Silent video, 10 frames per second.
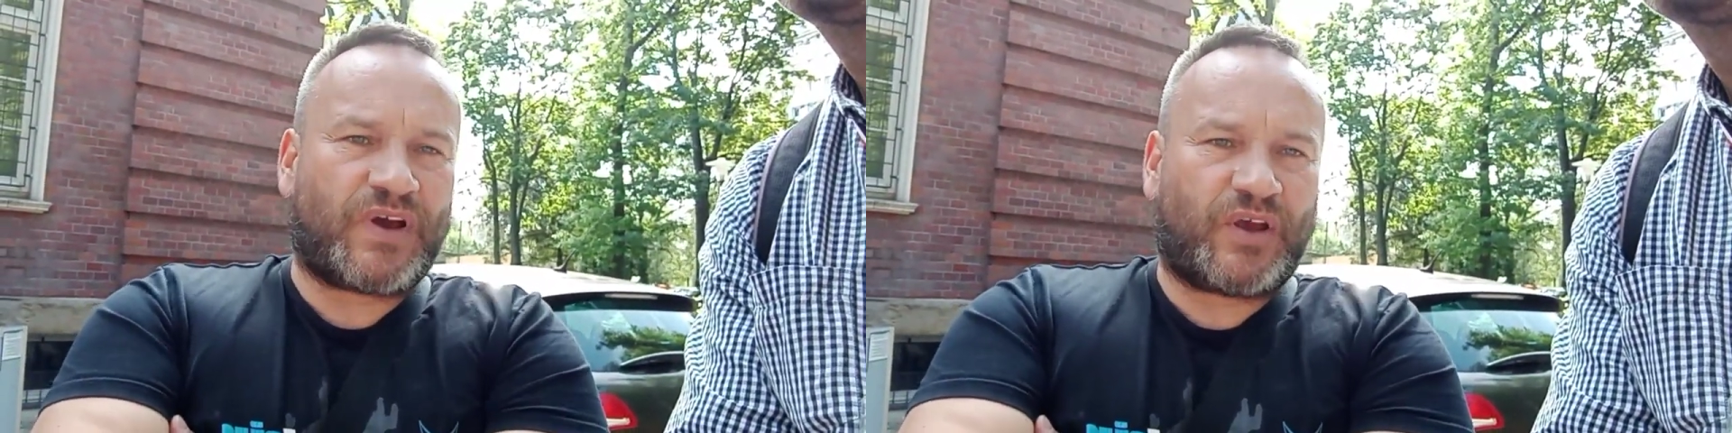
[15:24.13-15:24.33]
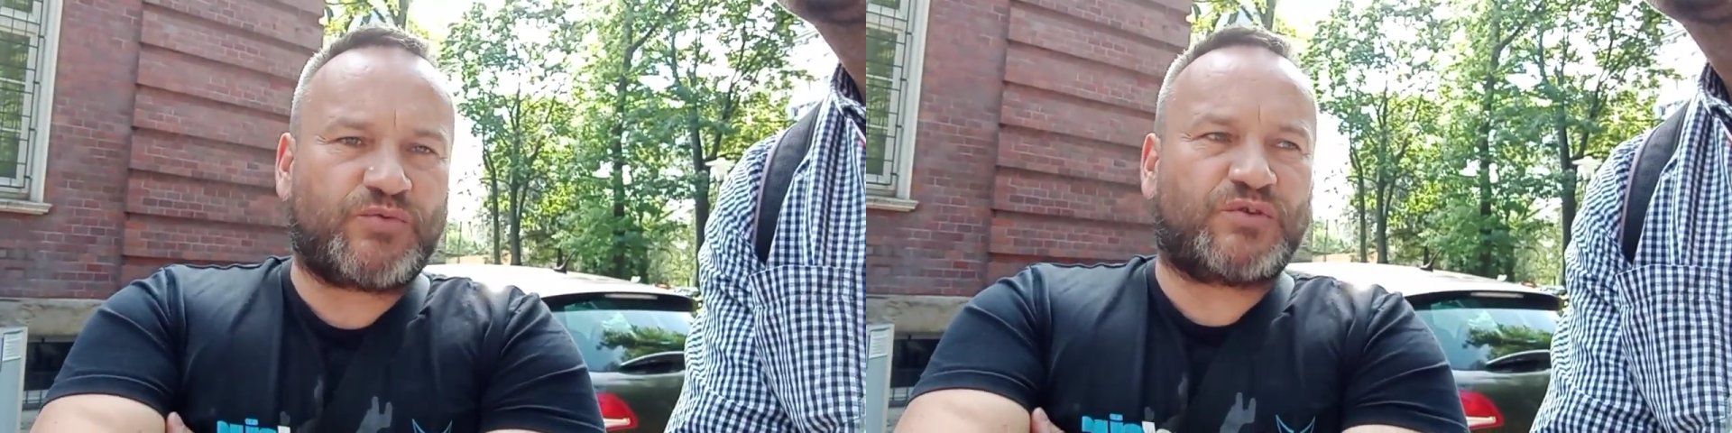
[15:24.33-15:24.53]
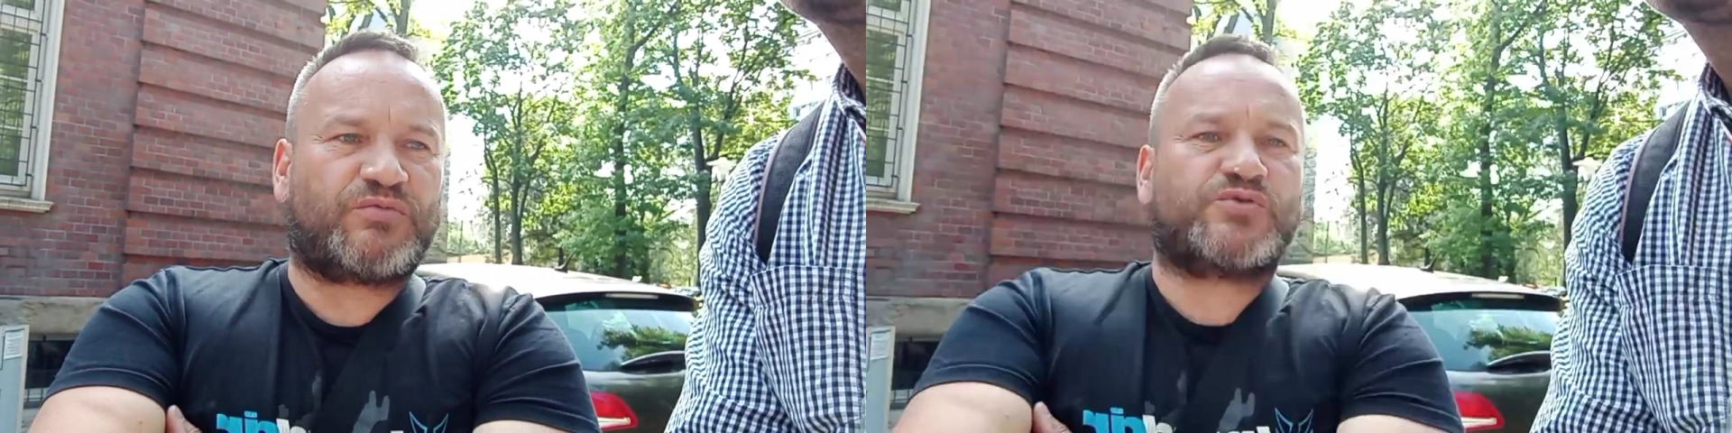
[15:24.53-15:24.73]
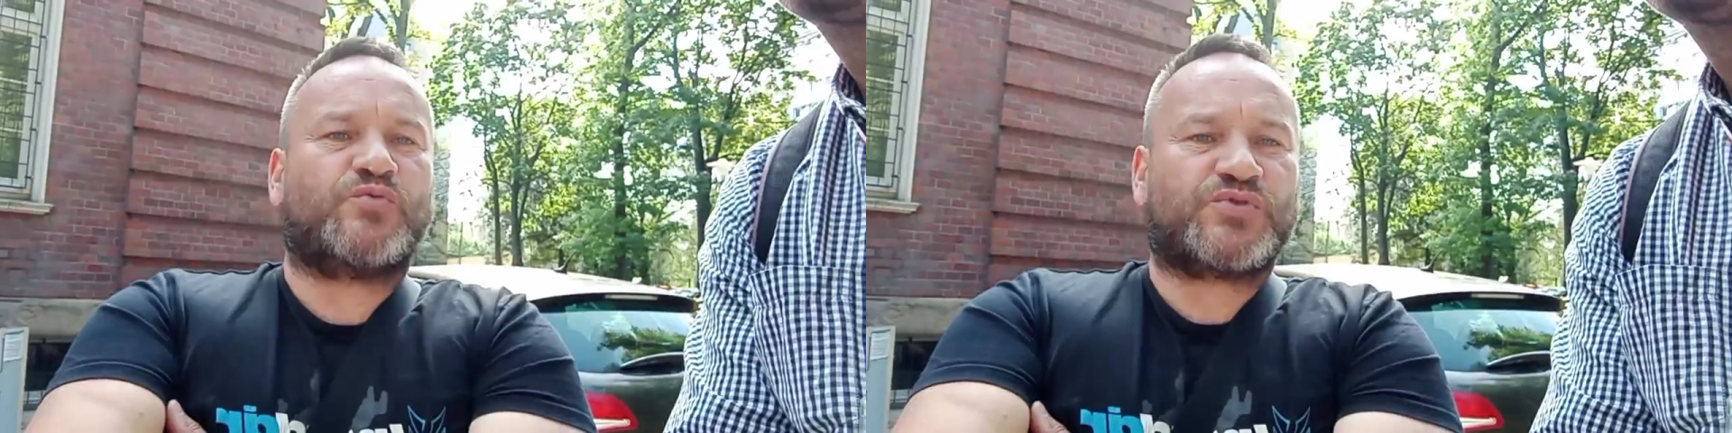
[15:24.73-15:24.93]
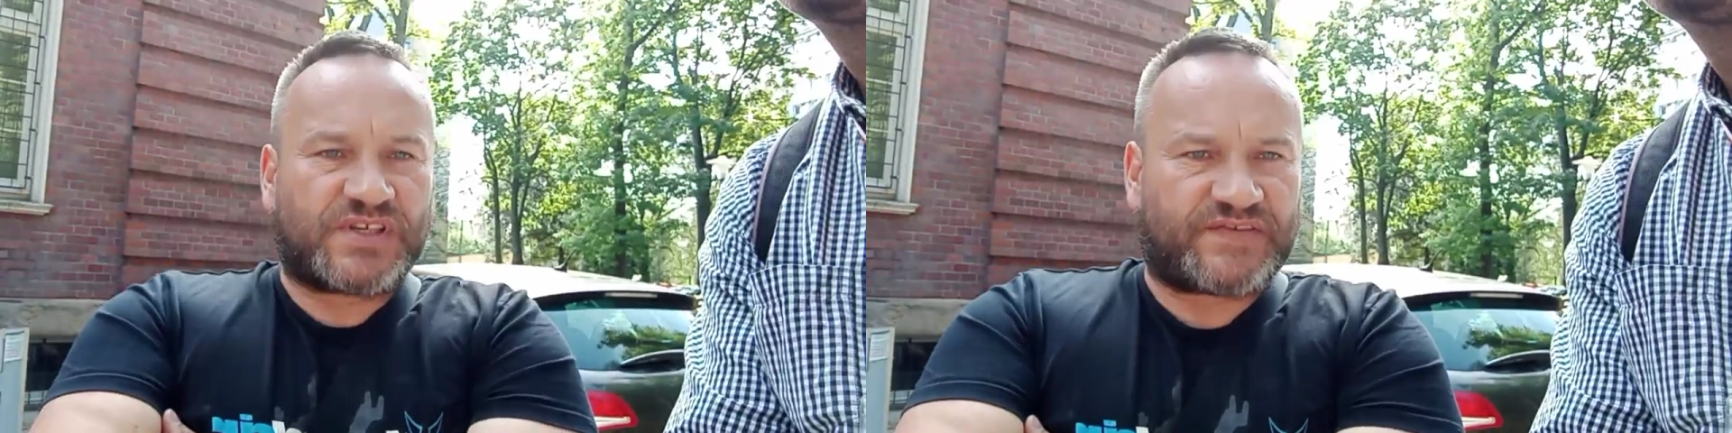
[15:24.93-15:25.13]
mają się po
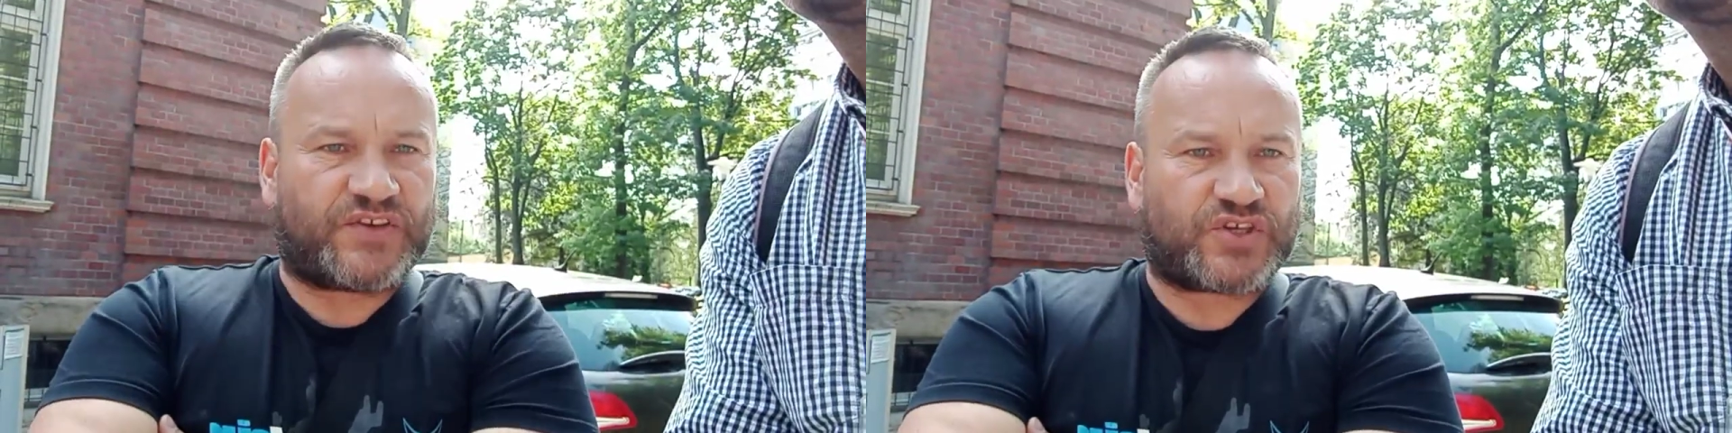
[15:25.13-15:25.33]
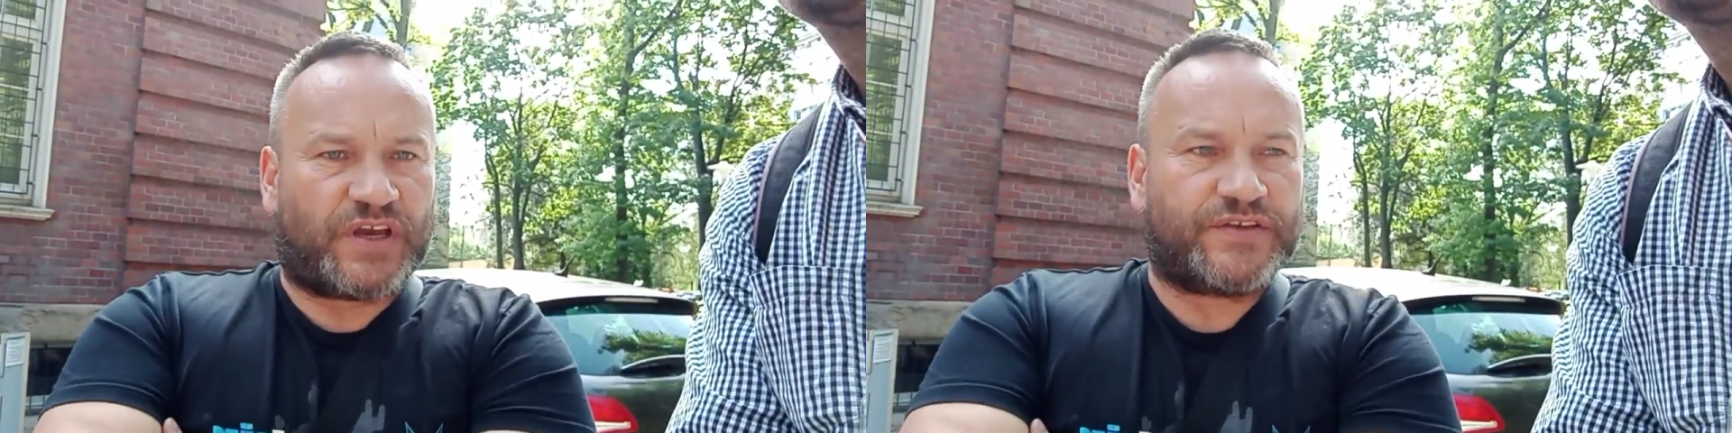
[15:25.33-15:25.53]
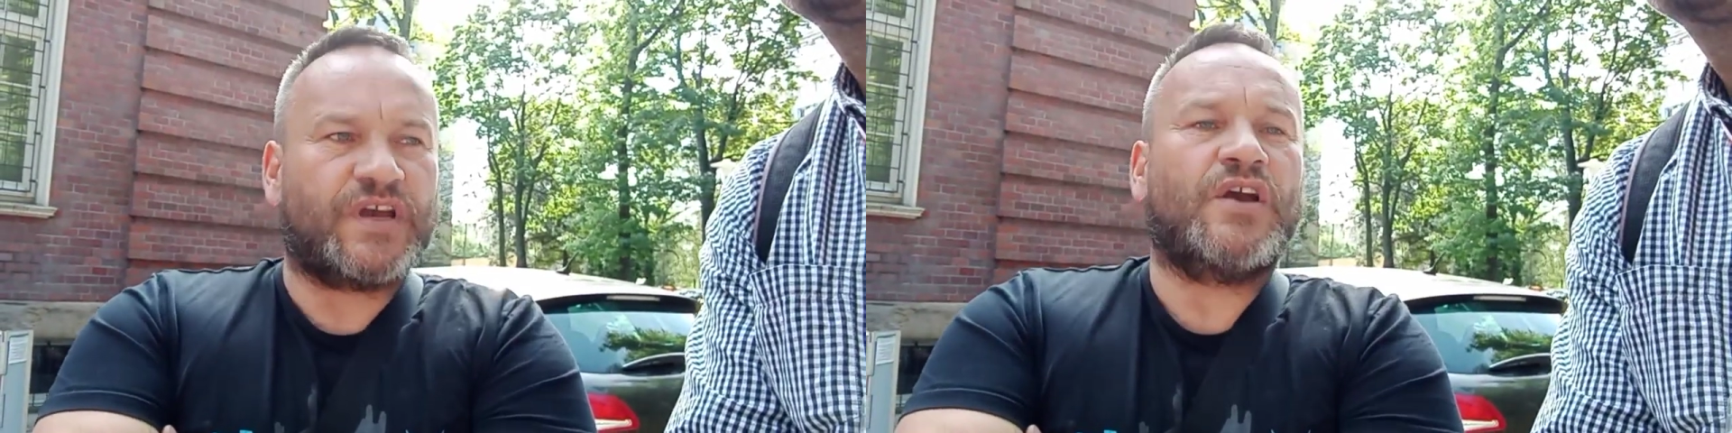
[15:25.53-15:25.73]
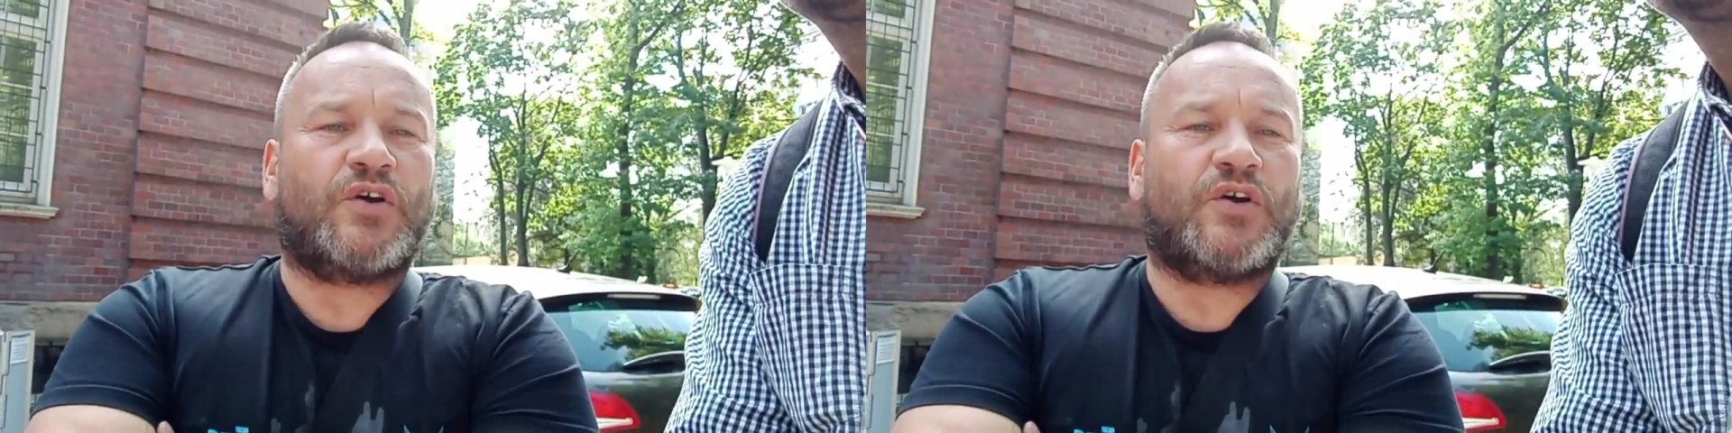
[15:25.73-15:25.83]
prostu przyzwyczaić.